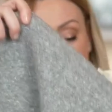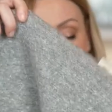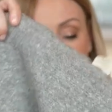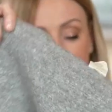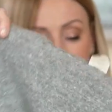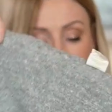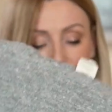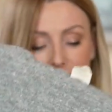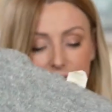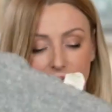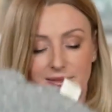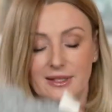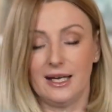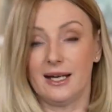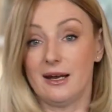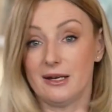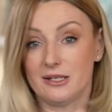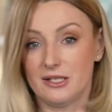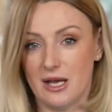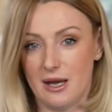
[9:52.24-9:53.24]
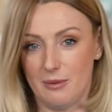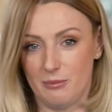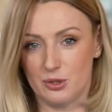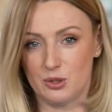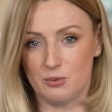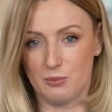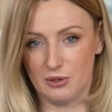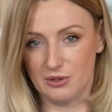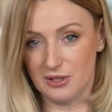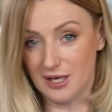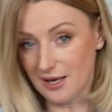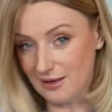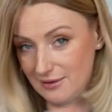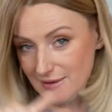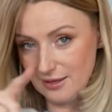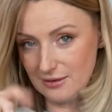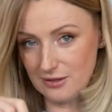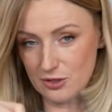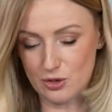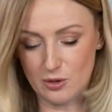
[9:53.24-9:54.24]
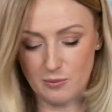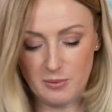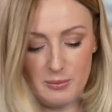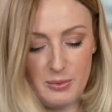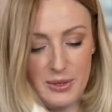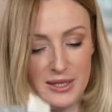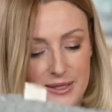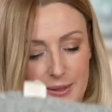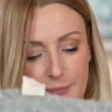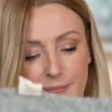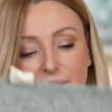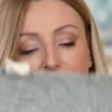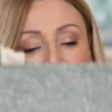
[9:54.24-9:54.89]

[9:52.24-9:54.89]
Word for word: E, taka chciałam być mądra, ja też robię błędy.